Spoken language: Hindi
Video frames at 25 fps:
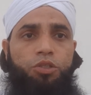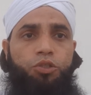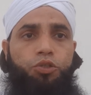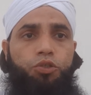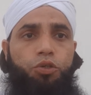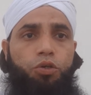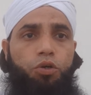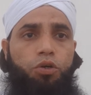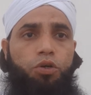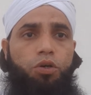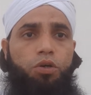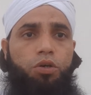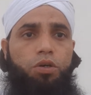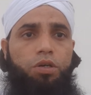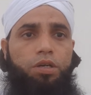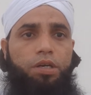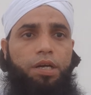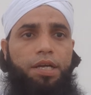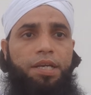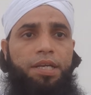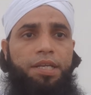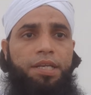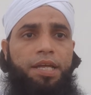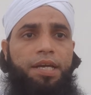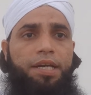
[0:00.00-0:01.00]
जो
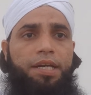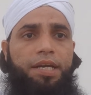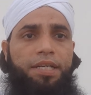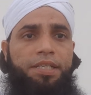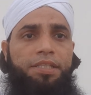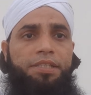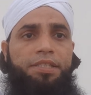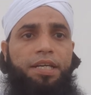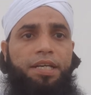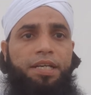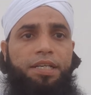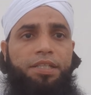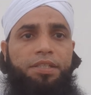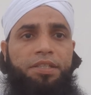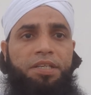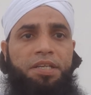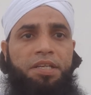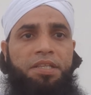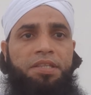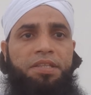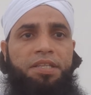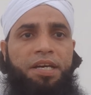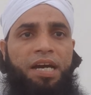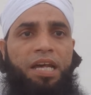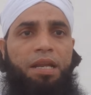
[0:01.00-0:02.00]
कहीं ना कहीं तक
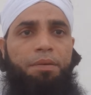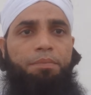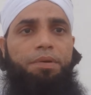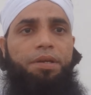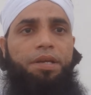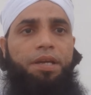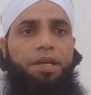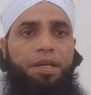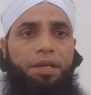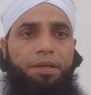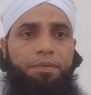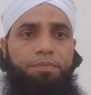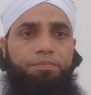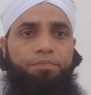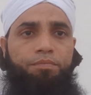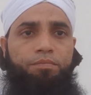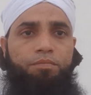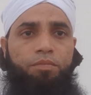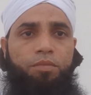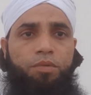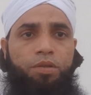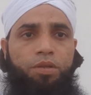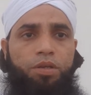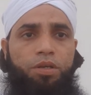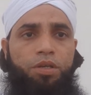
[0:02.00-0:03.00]
दीनदार भी हैं
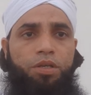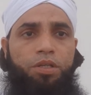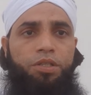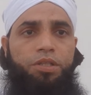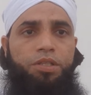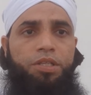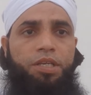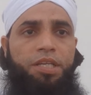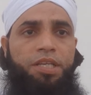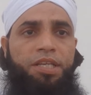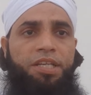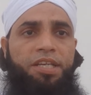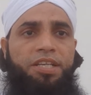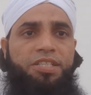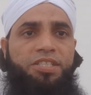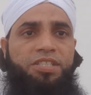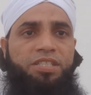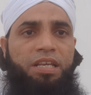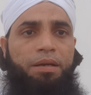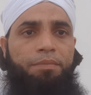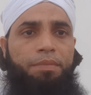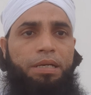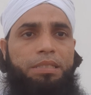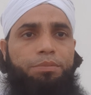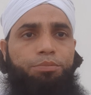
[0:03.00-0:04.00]
दीन की
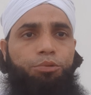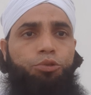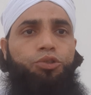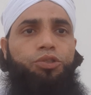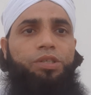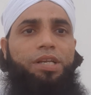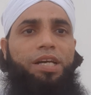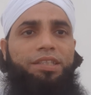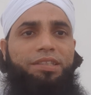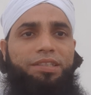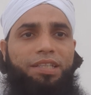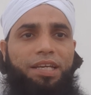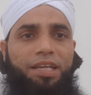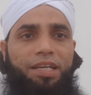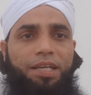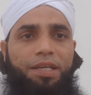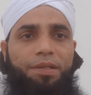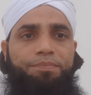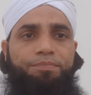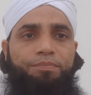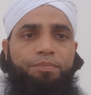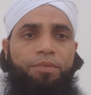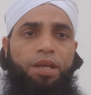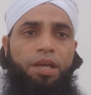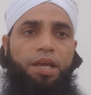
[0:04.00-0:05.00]
समझ बूझ रखते हैं
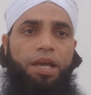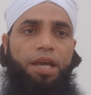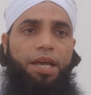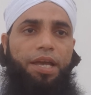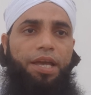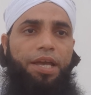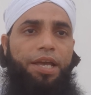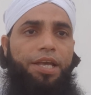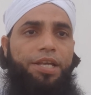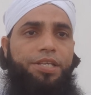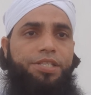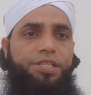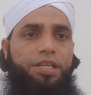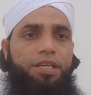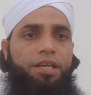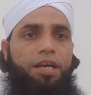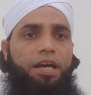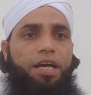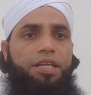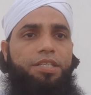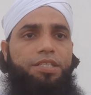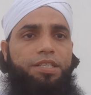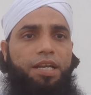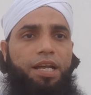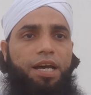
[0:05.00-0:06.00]
ऐसे
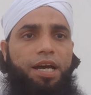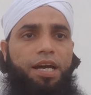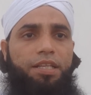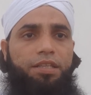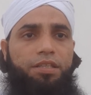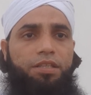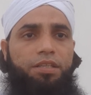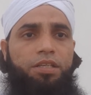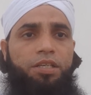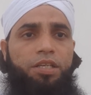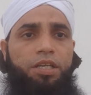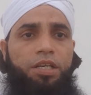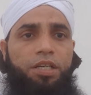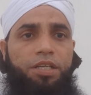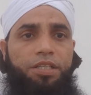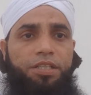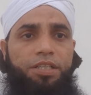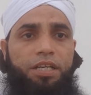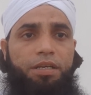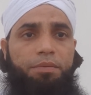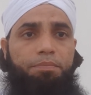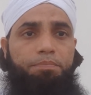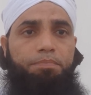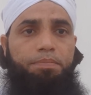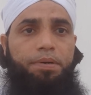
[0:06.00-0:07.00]
हजरात
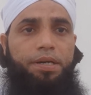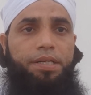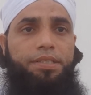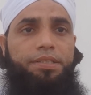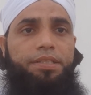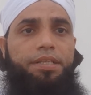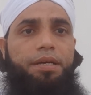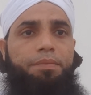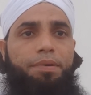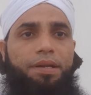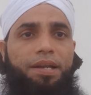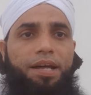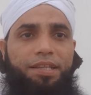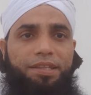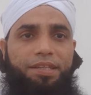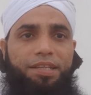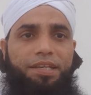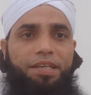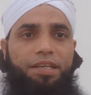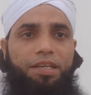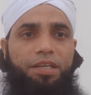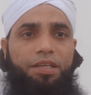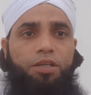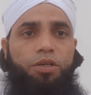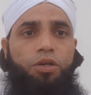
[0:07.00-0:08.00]
ये बर्थडे बनाते
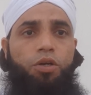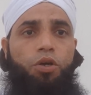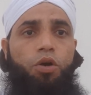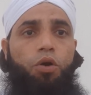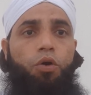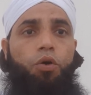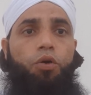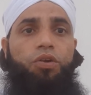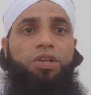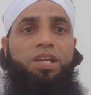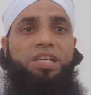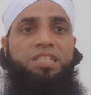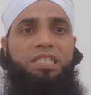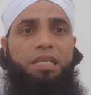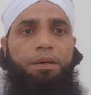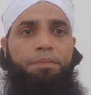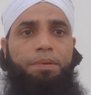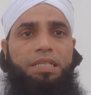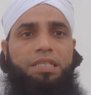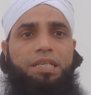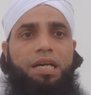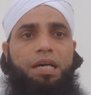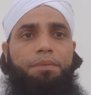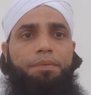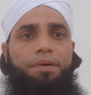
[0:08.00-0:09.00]
हैं और ये
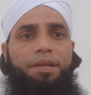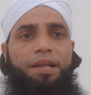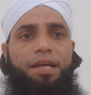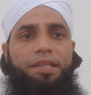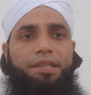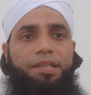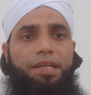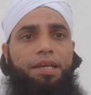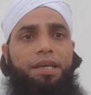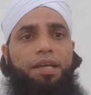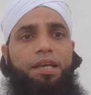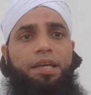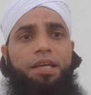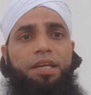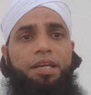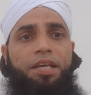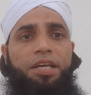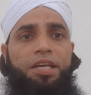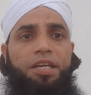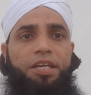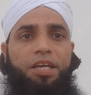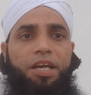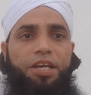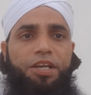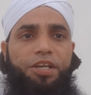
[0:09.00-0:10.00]
समझ कर बनाते हैं
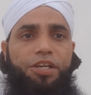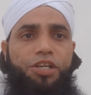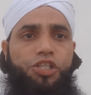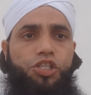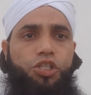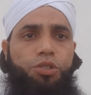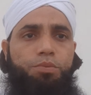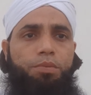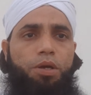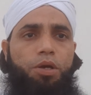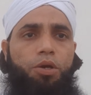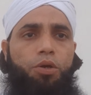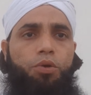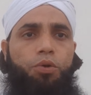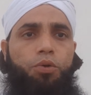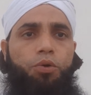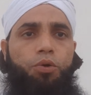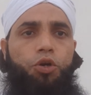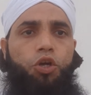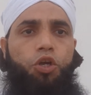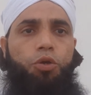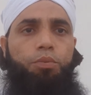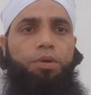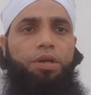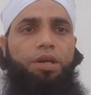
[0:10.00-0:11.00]
कि इसमें
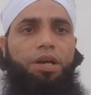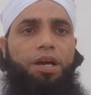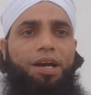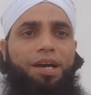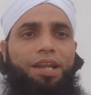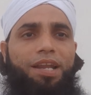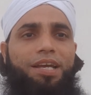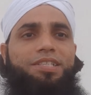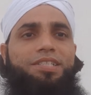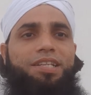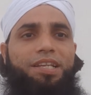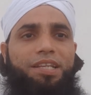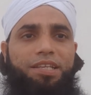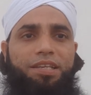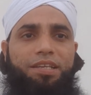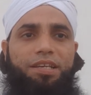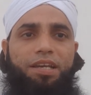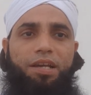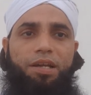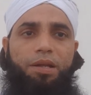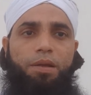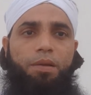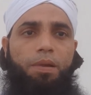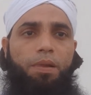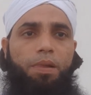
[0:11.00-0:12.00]
कोई भी हरज नहीं
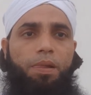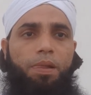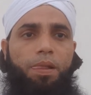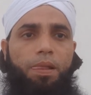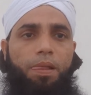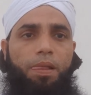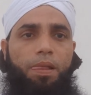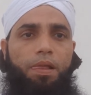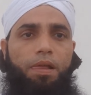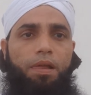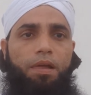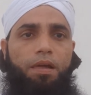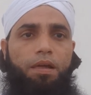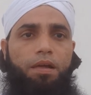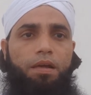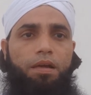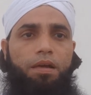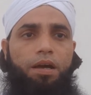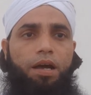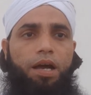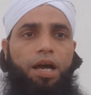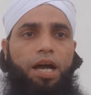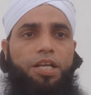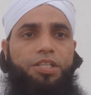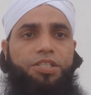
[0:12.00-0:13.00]
है
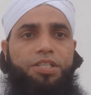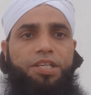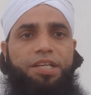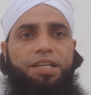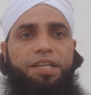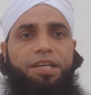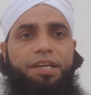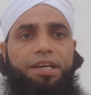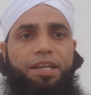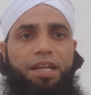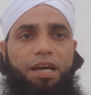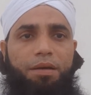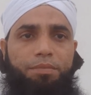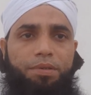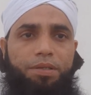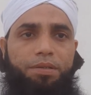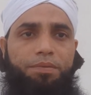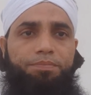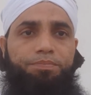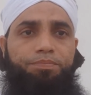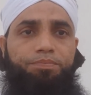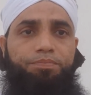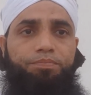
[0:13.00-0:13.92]
हाजरी ने गिरामी